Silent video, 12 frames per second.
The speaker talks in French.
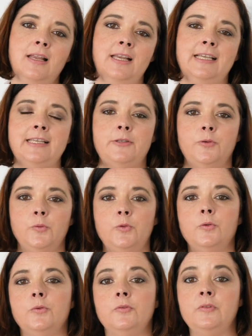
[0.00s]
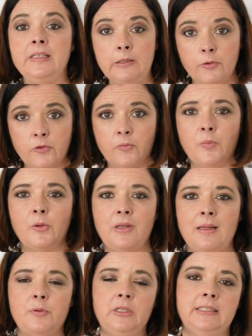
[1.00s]
les questions de financement de
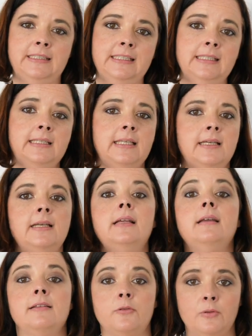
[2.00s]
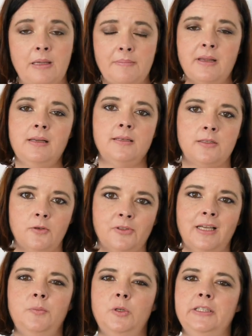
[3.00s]
la politique et ce qu'on appelle les
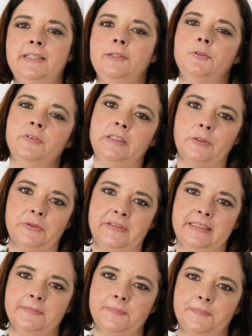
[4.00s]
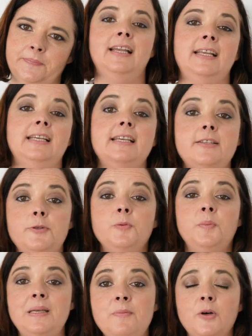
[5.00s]
scandales politico-financiers. Les questions
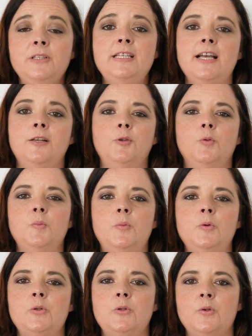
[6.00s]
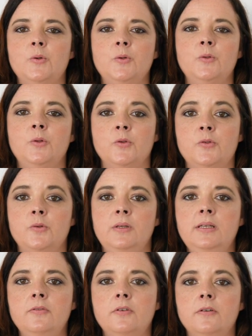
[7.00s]
primordiales qu'on pose dans ce
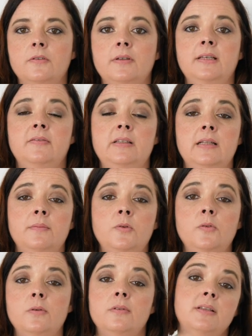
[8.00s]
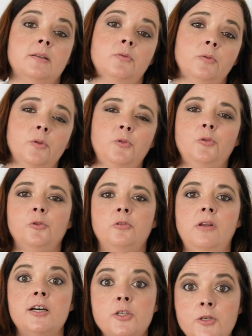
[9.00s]
livre, évidemment, ça tourne autour de
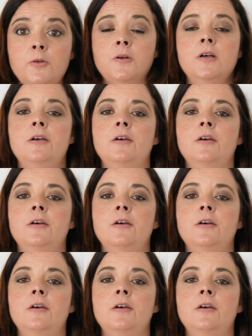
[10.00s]
l'argent.